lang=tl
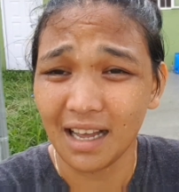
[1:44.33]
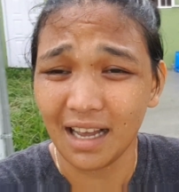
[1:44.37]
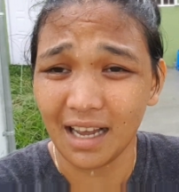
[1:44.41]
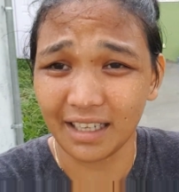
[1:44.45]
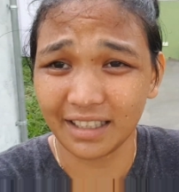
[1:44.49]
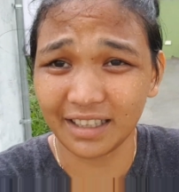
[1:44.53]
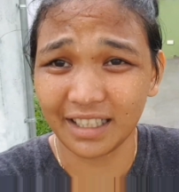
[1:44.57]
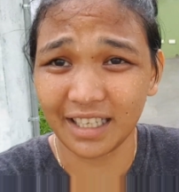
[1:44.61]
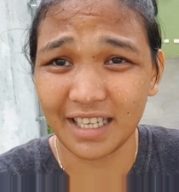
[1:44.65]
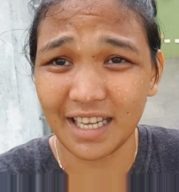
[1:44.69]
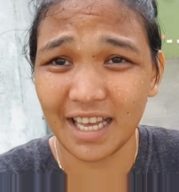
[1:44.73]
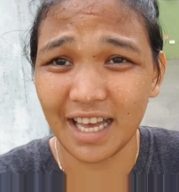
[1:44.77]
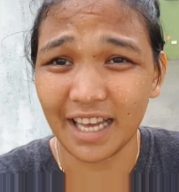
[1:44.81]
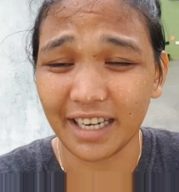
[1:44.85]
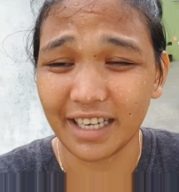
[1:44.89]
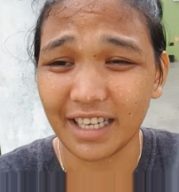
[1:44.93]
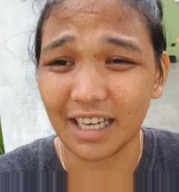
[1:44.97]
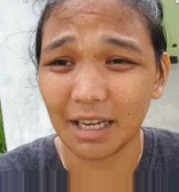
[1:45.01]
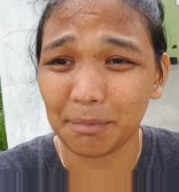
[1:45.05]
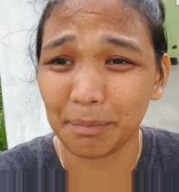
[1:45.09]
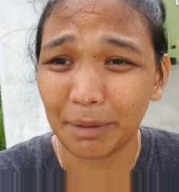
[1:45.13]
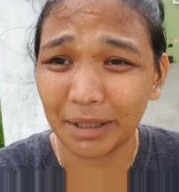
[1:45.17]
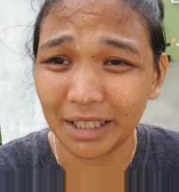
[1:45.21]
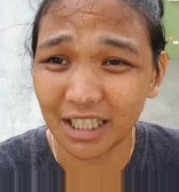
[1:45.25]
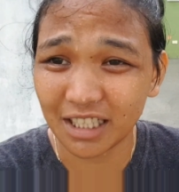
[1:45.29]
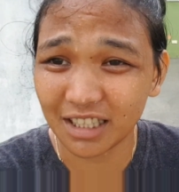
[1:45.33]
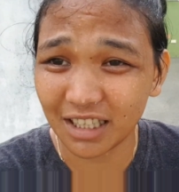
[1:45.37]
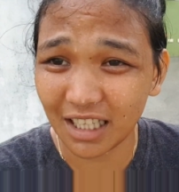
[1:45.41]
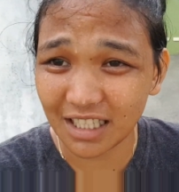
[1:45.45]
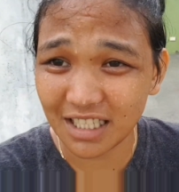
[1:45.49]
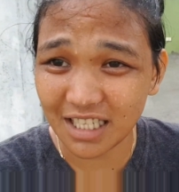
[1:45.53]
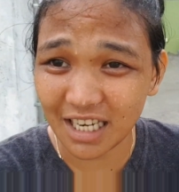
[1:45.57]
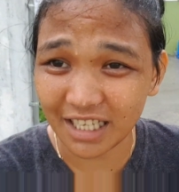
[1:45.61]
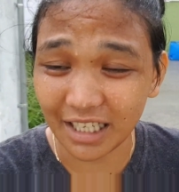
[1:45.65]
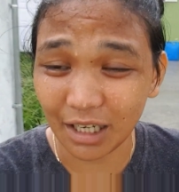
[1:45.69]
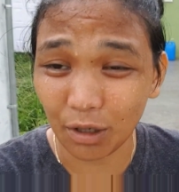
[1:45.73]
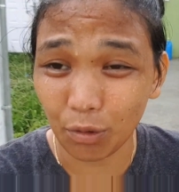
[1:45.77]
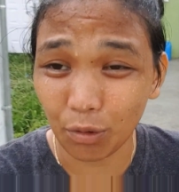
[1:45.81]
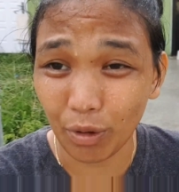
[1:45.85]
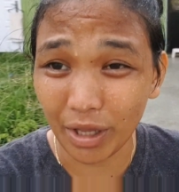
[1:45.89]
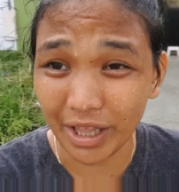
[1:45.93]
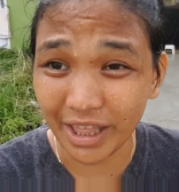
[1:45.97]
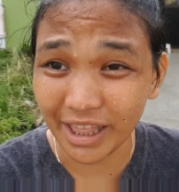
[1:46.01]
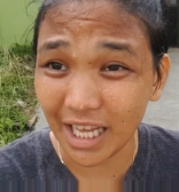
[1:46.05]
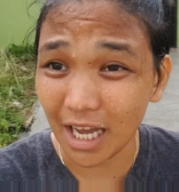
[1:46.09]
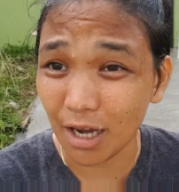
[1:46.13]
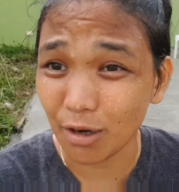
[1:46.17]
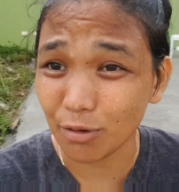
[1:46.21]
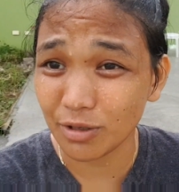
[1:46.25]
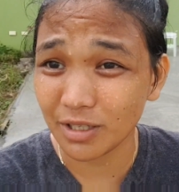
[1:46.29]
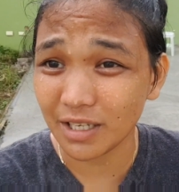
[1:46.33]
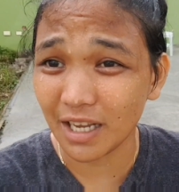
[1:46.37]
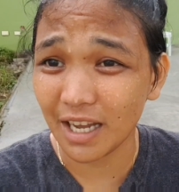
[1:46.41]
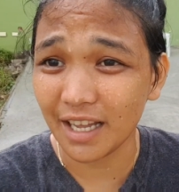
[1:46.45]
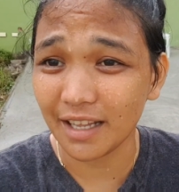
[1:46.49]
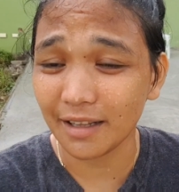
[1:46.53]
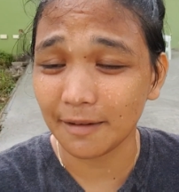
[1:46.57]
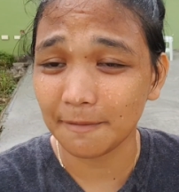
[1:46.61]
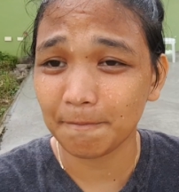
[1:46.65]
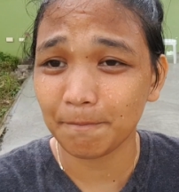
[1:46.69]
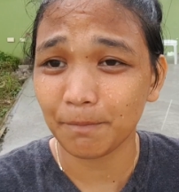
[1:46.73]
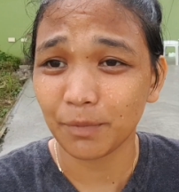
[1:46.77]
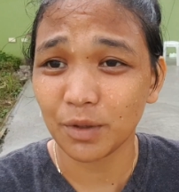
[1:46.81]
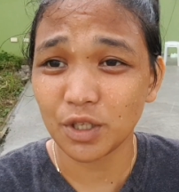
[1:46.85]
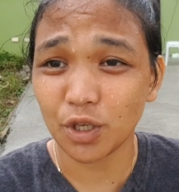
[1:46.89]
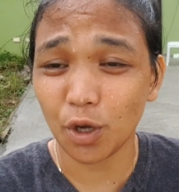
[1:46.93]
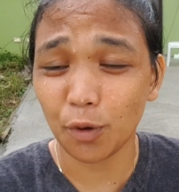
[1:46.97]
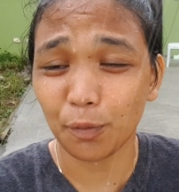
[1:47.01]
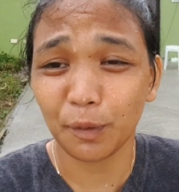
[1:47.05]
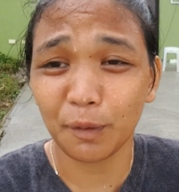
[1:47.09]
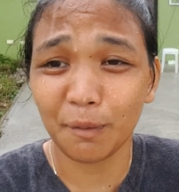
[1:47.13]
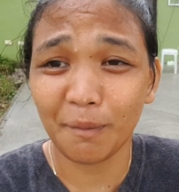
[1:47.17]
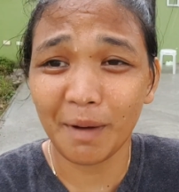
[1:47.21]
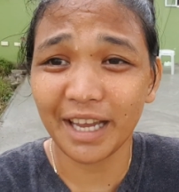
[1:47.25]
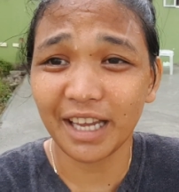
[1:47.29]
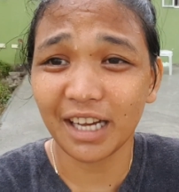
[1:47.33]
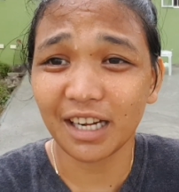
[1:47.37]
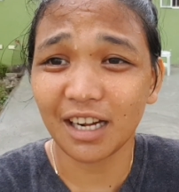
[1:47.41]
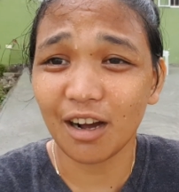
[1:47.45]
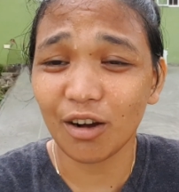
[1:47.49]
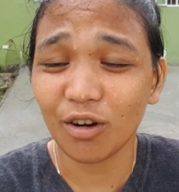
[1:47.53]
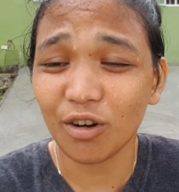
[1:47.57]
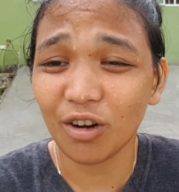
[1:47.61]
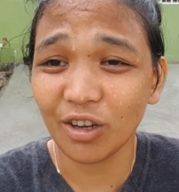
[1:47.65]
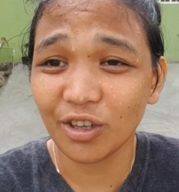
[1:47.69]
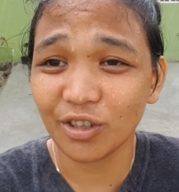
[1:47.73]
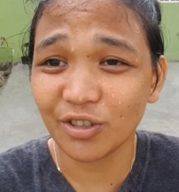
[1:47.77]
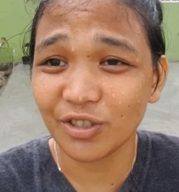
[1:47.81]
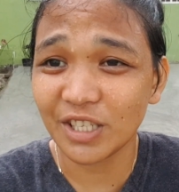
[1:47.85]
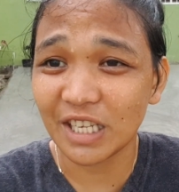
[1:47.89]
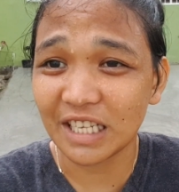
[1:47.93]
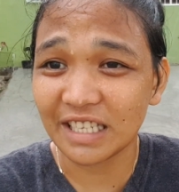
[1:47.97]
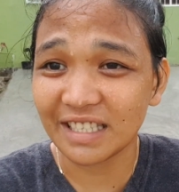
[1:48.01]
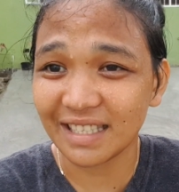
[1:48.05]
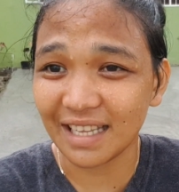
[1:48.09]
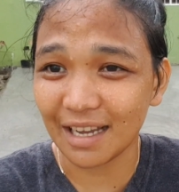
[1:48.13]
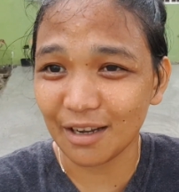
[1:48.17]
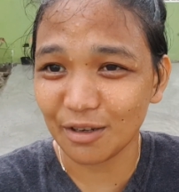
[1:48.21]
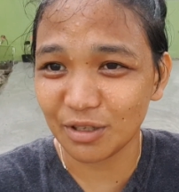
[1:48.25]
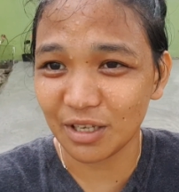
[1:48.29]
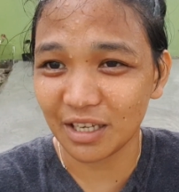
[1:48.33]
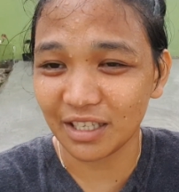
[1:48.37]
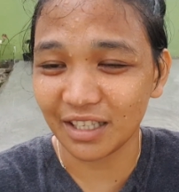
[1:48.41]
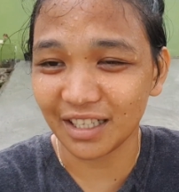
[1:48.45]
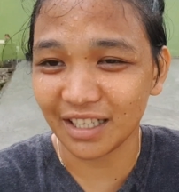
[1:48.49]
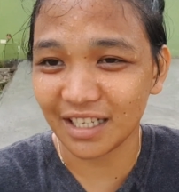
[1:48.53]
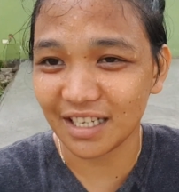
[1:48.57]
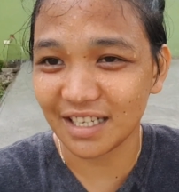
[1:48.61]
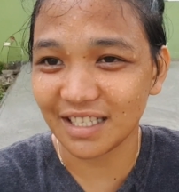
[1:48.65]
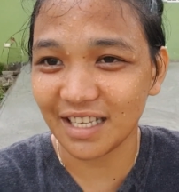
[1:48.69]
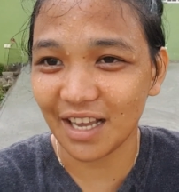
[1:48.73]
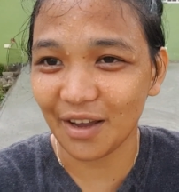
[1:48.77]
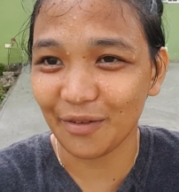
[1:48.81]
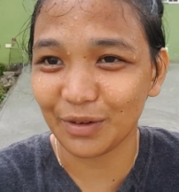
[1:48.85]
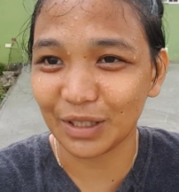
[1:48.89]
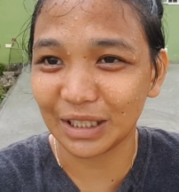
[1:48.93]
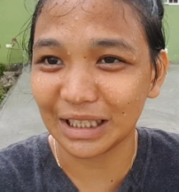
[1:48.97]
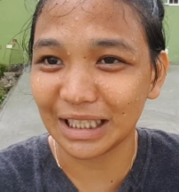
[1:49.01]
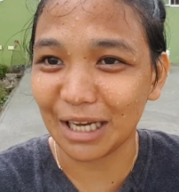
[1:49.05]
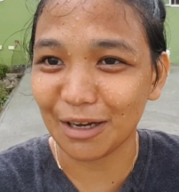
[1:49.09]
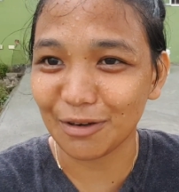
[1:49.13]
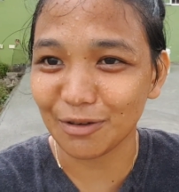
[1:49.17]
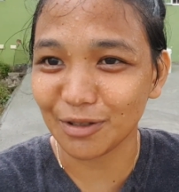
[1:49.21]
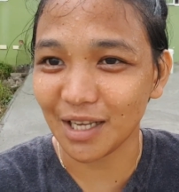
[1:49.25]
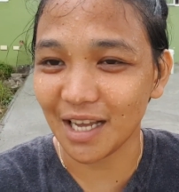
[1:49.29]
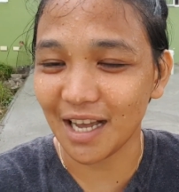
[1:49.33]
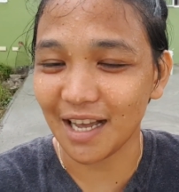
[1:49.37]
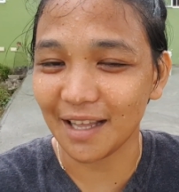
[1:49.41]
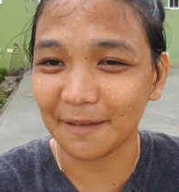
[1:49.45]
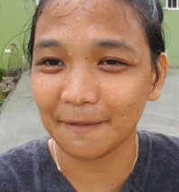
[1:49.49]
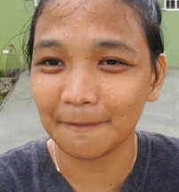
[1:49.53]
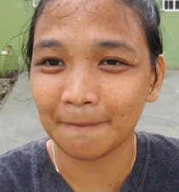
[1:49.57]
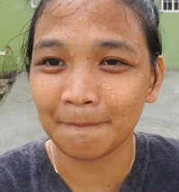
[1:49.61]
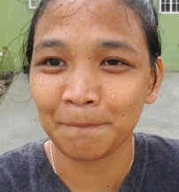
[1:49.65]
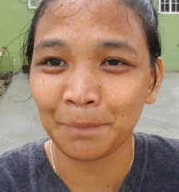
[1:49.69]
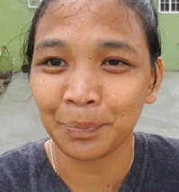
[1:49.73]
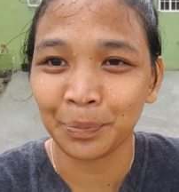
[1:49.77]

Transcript: ang nangyari, nagpadagdag siya ng 1,000. So, pumayag ako, yung 6,000 naging 7,000.